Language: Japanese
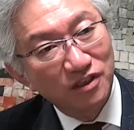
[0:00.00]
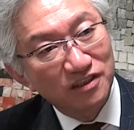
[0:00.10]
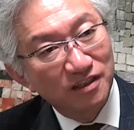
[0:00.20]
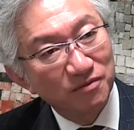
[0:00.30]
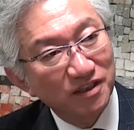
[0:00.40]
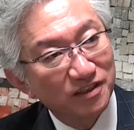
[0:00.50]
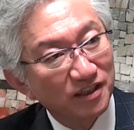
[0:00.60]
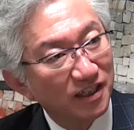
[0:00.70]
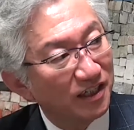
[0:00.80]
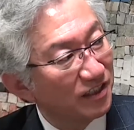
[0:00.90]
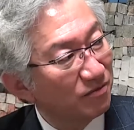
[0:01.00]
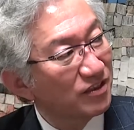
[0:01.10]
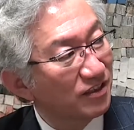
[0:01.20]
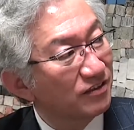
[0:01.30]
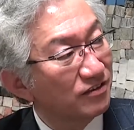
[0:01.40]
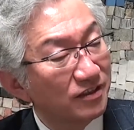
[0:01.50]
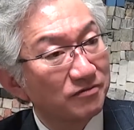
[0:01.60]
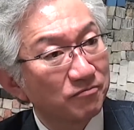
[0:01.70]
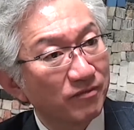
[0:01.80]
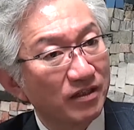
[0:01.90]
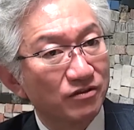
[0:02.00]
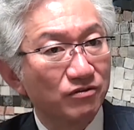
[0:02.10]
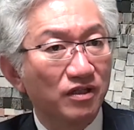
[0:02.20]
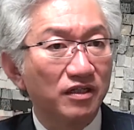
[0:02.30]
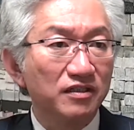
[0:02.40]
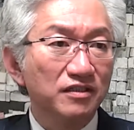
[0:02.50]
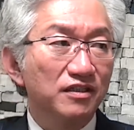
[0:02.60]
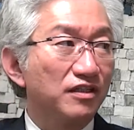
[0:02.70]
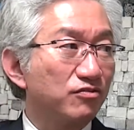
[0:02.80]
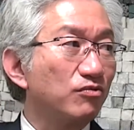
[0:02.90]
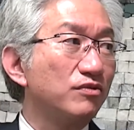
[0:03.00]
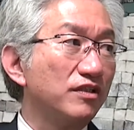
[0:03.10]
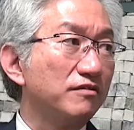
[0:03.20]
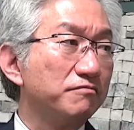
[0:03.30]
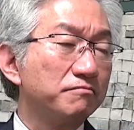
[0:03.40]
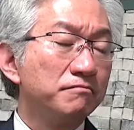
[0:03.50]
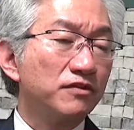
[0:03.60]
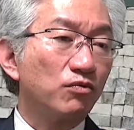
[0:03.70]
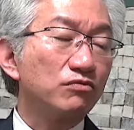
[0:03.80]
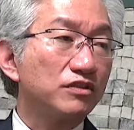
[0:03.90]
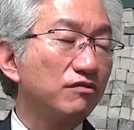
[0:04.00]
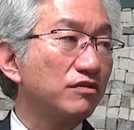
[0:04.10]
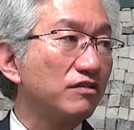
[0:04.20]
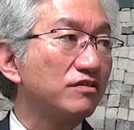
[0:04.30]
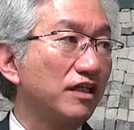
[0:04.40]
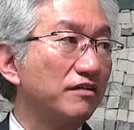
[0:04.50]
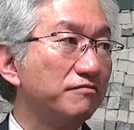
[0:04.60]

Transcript: とうがった見方がありましてですね要はあそこで国債をたくさ